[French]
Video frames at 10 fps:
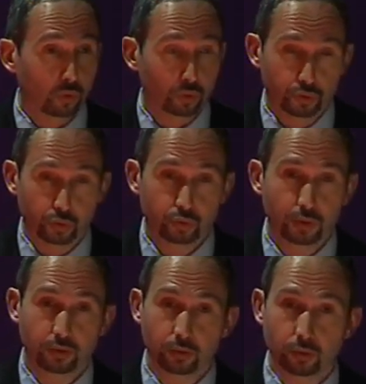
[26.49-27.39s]
que ce soit,
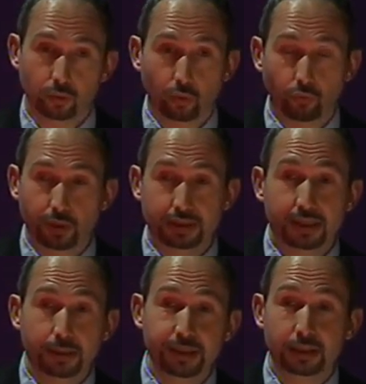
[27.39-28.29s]
on voit
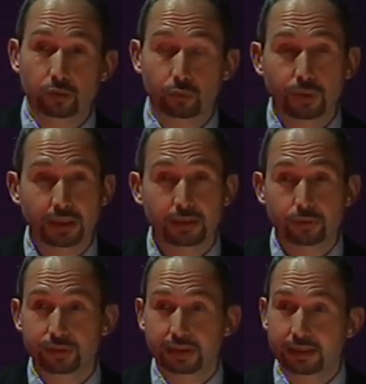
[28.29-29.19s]
très bien depuis
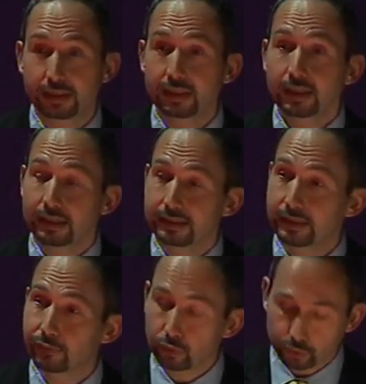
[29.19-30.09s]
quelques années les
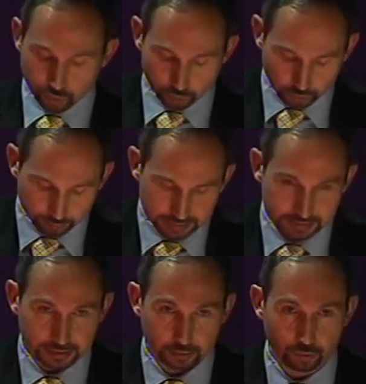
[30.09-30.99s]
évolutions en matière,